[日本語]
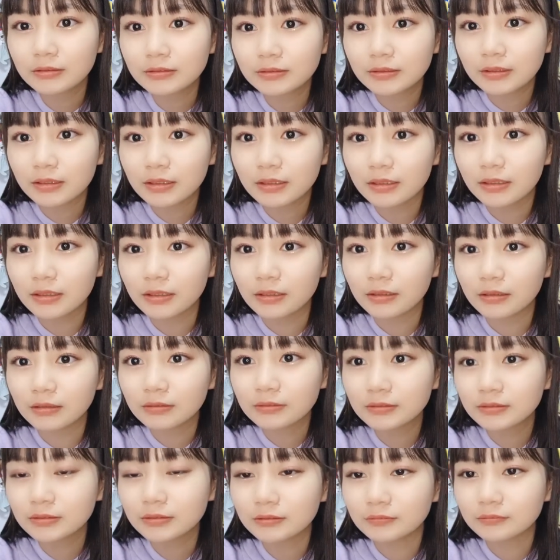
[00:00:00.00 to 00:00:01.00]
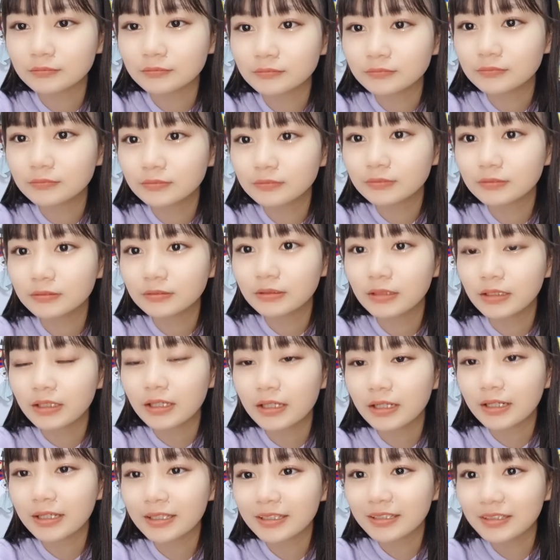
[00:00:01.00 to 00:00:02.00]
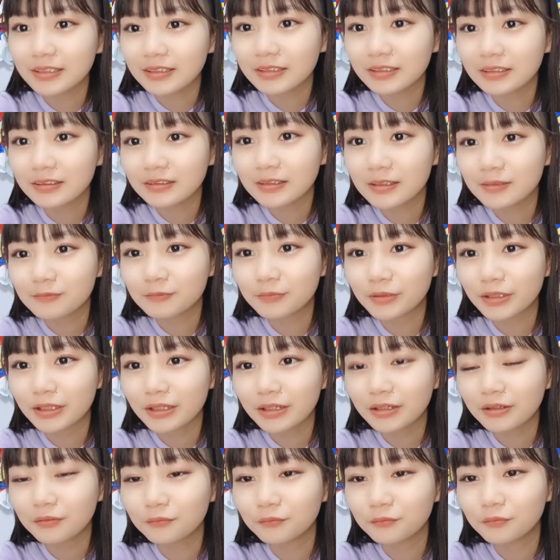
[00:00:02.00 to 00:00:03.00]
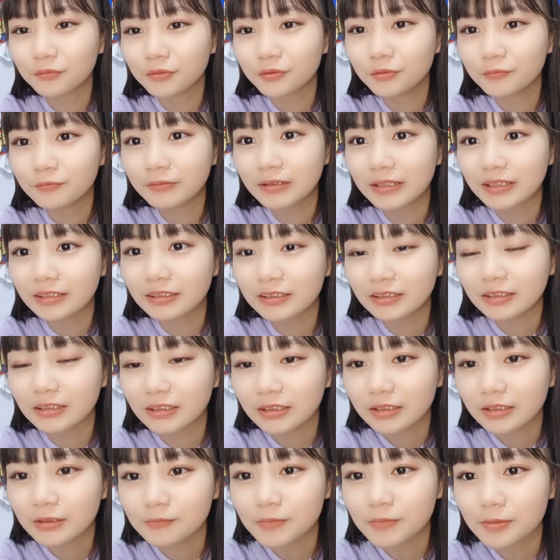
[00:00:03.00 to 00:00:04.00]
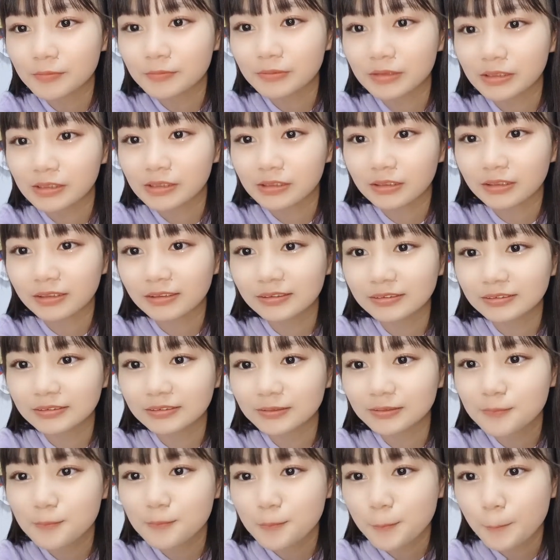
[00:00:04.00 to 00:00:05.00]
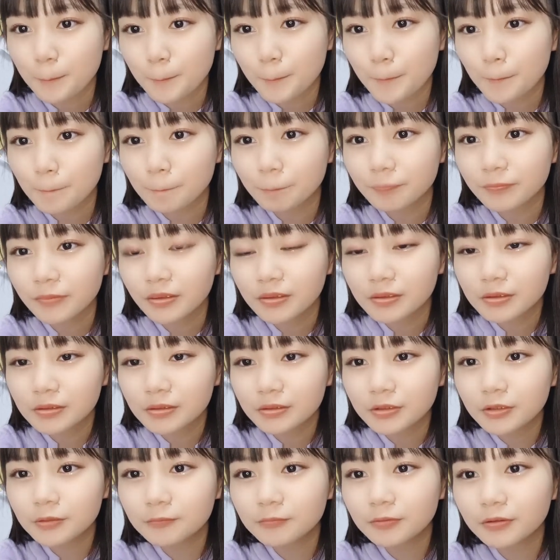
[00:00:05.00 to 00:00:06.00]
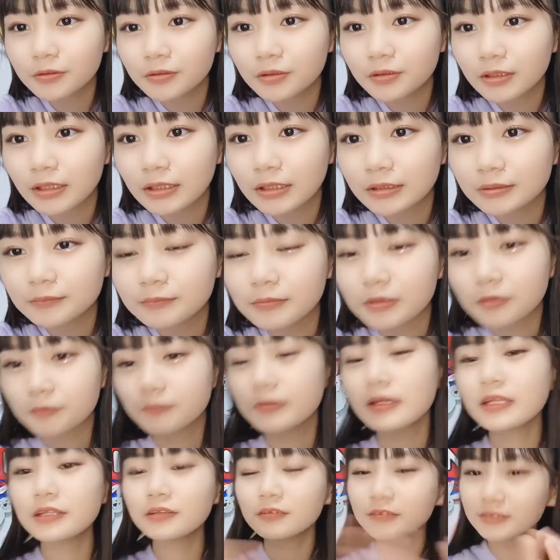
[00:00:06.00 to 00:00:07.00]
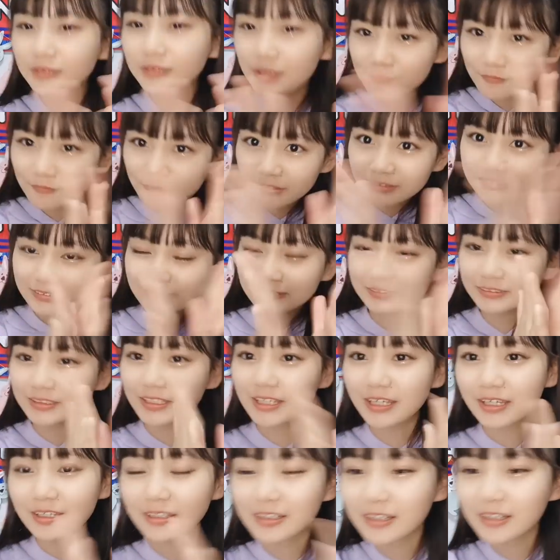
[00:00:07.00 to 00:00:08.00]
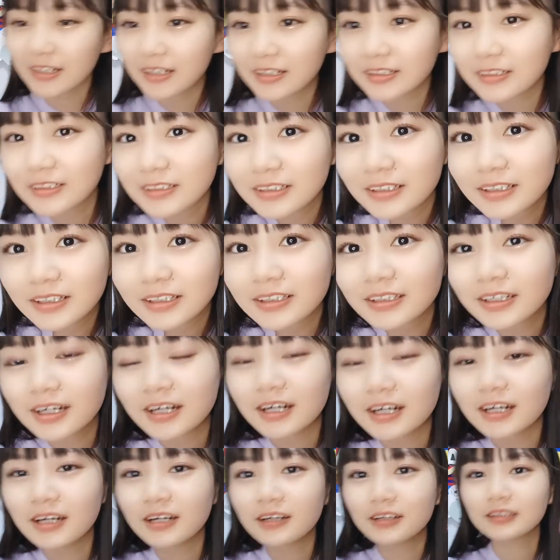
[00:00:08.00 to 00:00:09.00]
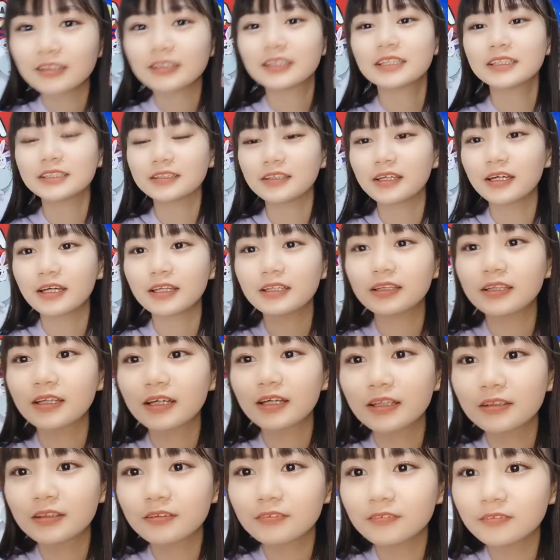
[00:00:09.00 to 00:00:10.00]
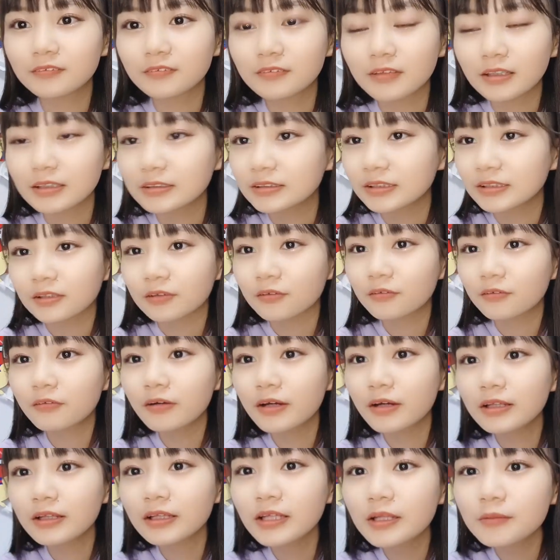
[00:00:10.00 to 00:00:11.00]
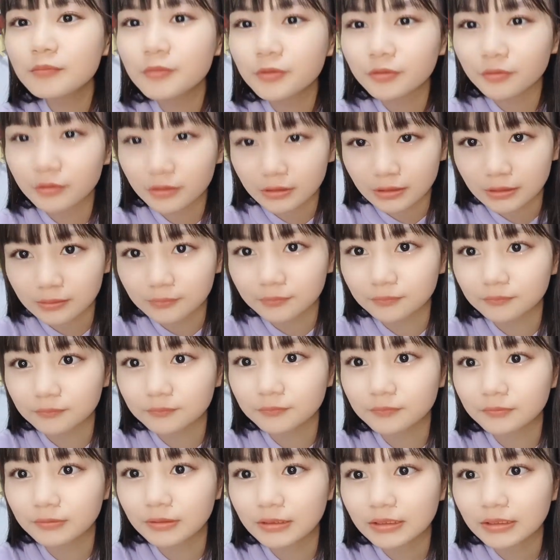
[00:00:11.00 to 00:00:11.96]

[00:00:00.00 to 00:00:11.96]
だから、ちょっと、2回名前を呼ばれた仲間みたいな感じ。今日僕の誕生日おめでとうございますイェイあ、私のアンダーの、あ、じゃあ公演デビューの日と同